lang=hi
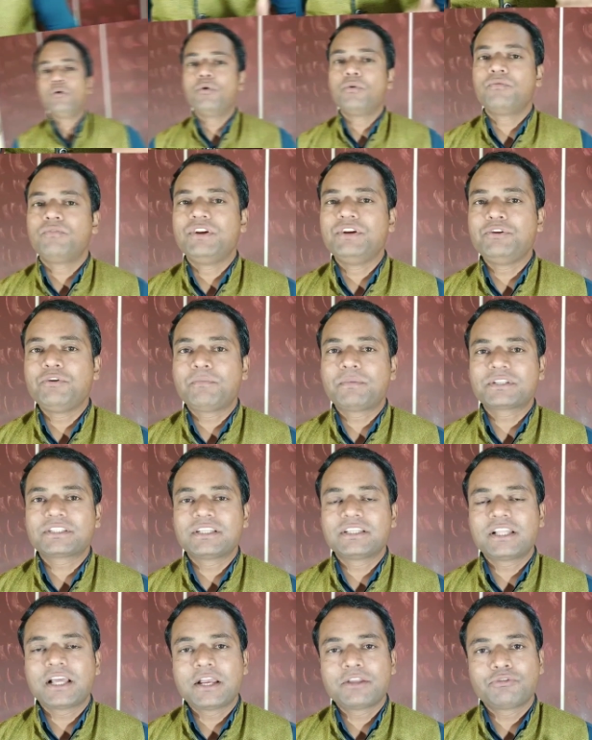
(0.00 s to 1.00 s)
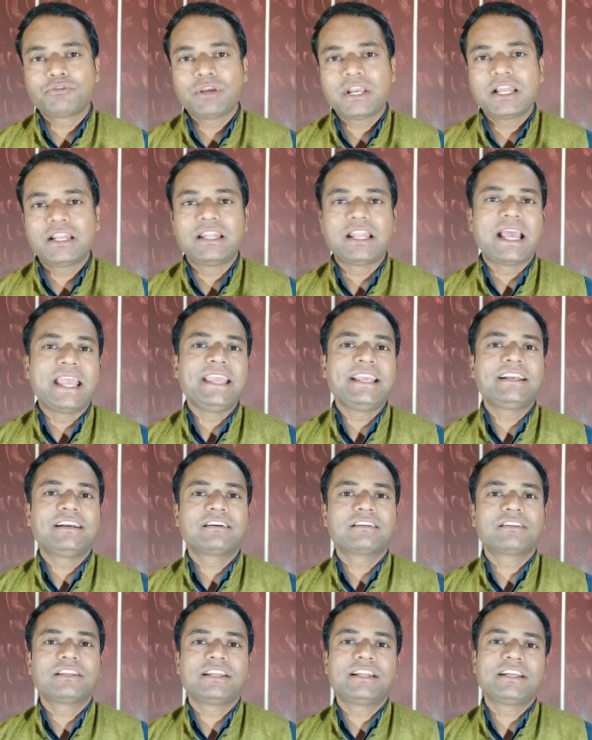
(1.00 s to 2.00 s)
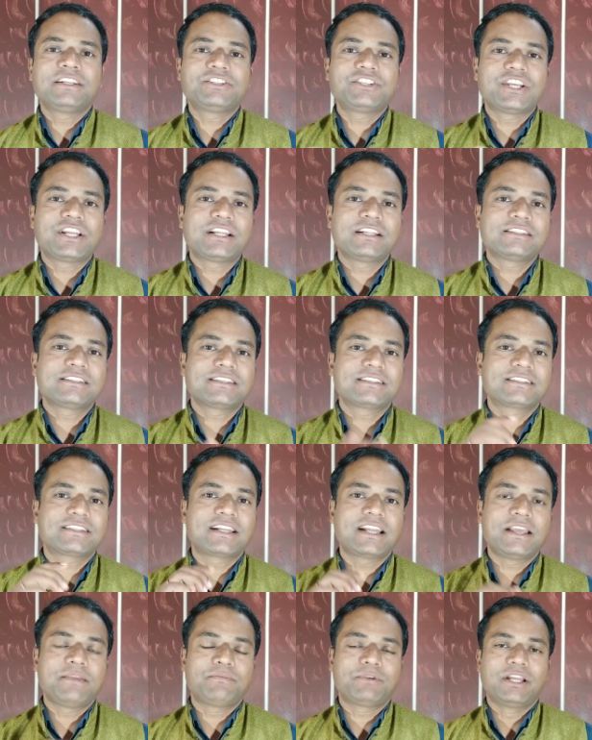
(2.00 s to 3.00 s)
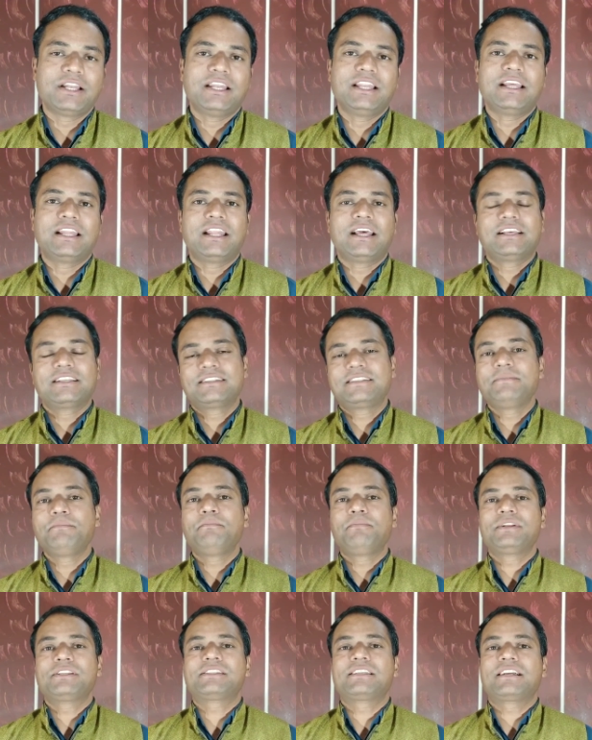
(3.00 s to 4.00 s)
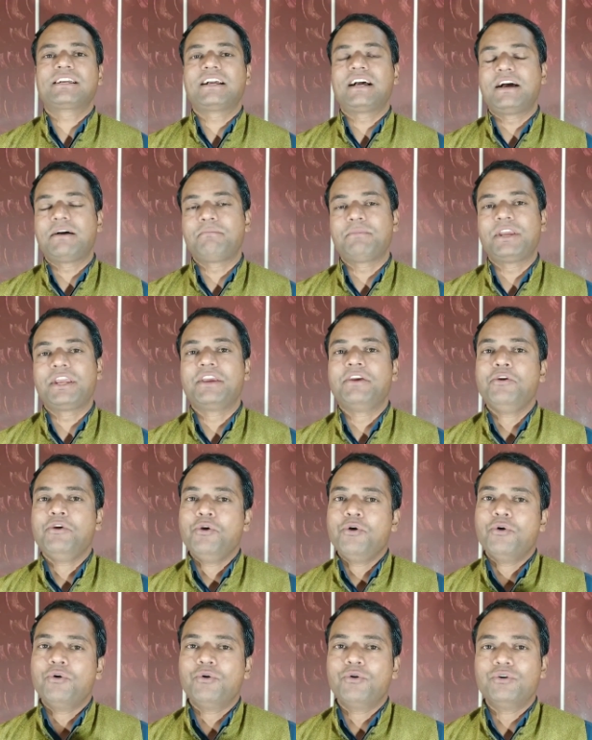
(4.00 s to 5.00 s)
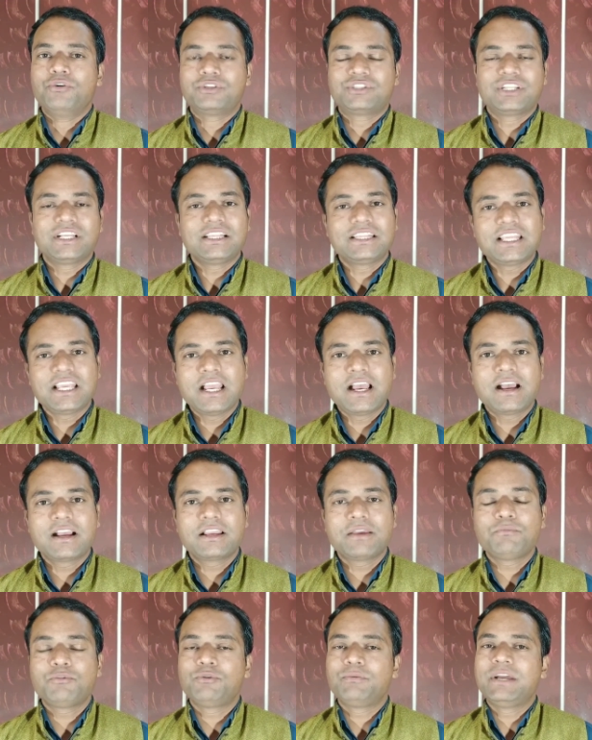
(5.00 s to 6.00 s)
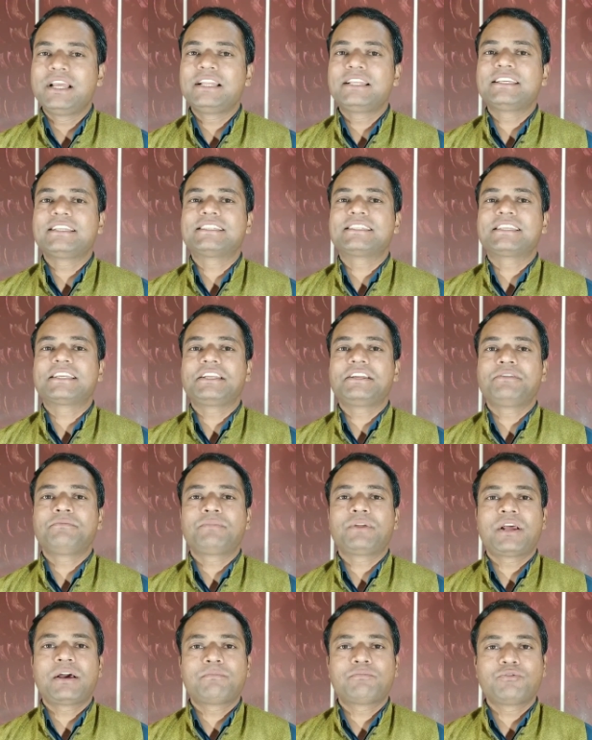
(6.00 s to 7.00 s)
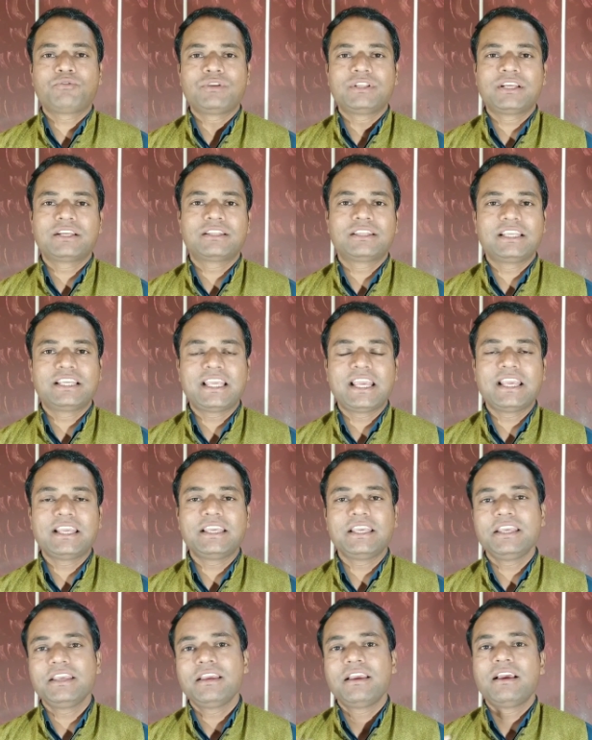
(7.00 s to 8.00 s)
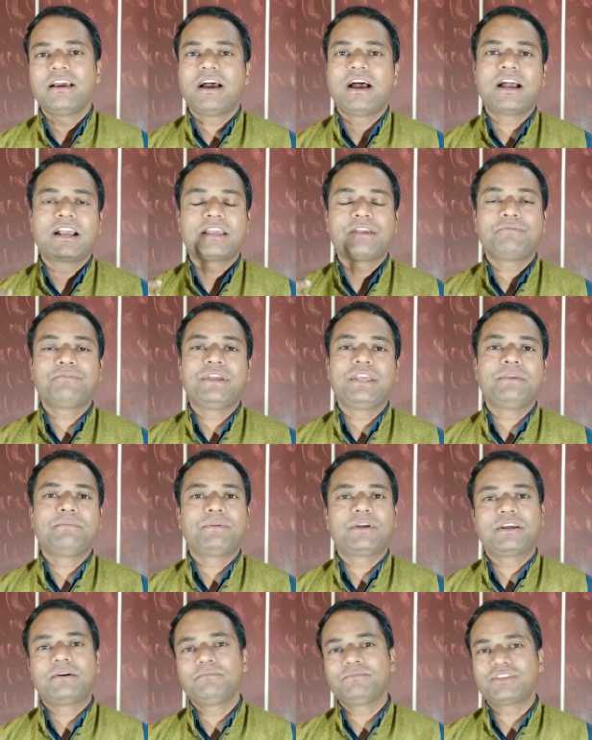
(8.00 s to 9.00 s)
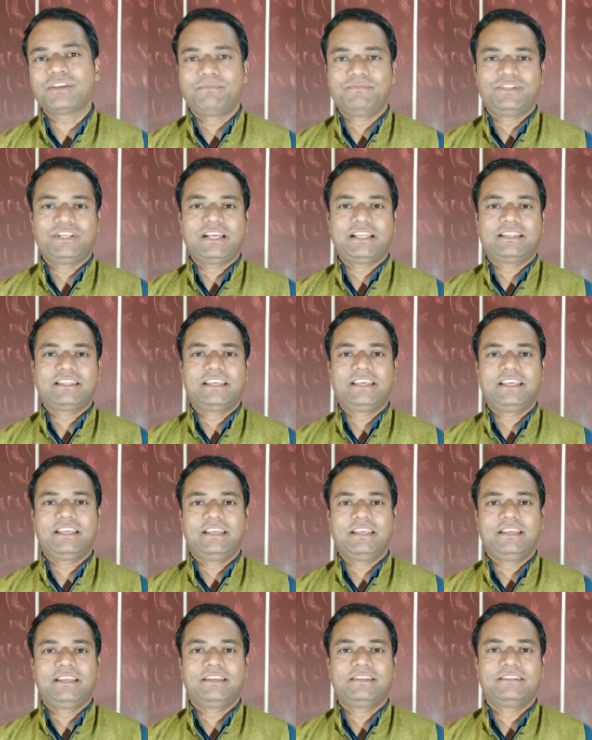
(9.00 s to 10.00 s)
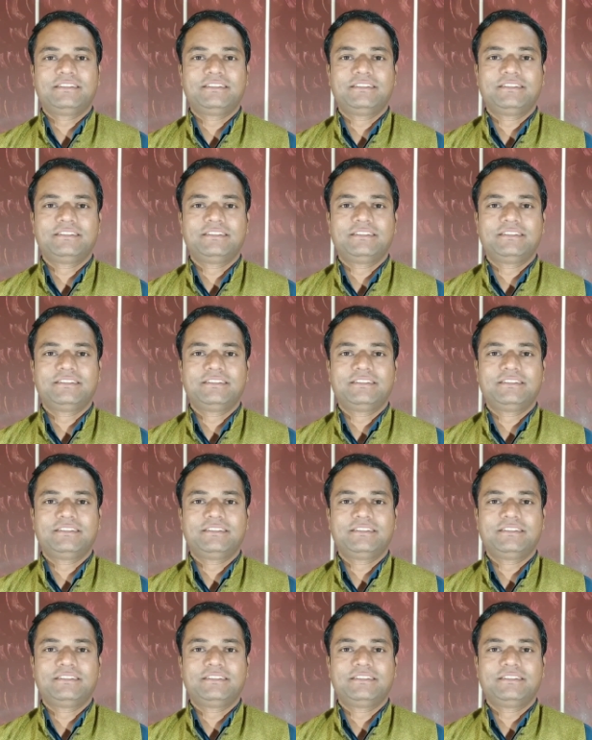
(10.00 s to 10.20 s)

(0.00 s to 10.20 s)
और वीडियो पसंद आए तो यार लाइक कर देना चैनल सब्सक्राइब कर लेना सिंपल सा काम है और चलते हैं आगे मोबाइल की स्क्रीन पर आपको इधर दिखेगी आगे वहीं पर हम समझाते हैं